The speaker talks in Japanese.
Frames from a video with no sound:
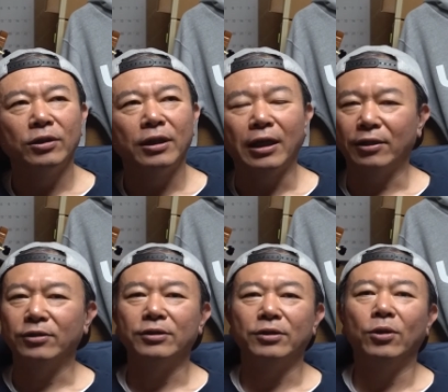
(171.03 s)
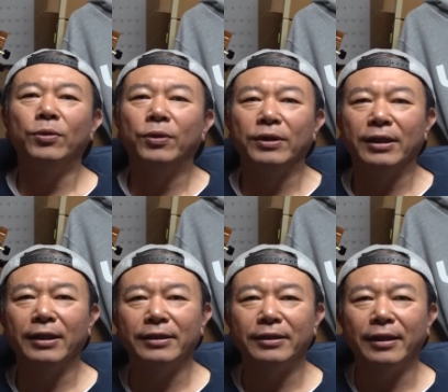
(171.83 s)
早くお風呂に
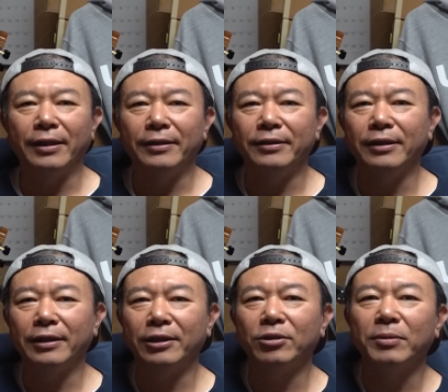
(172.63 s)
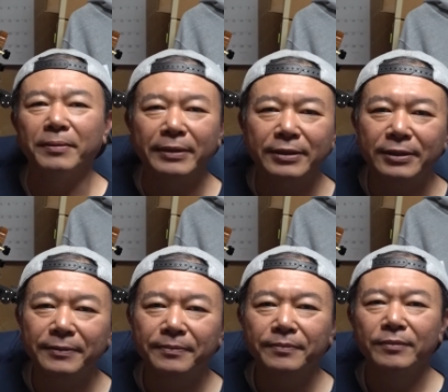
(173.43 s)
入って寝たいと思います、
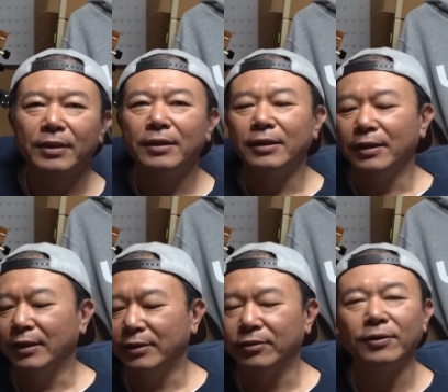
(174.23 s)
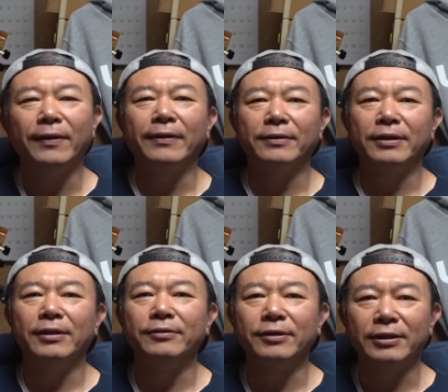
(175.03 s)
えー、それでは、えー、
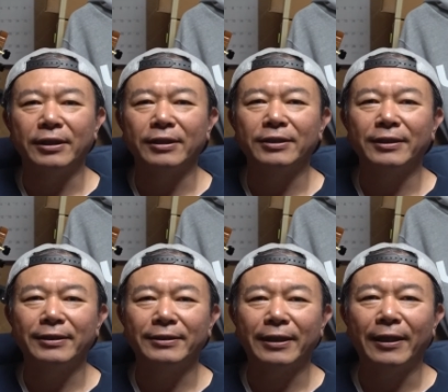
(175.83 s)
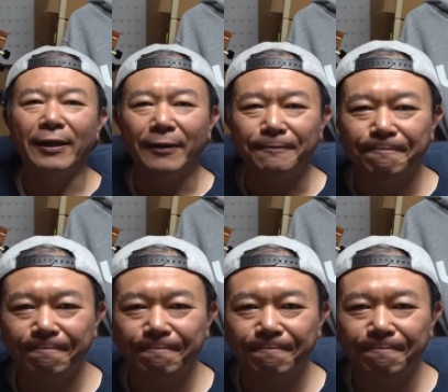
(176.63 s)
ウーリー竹下でした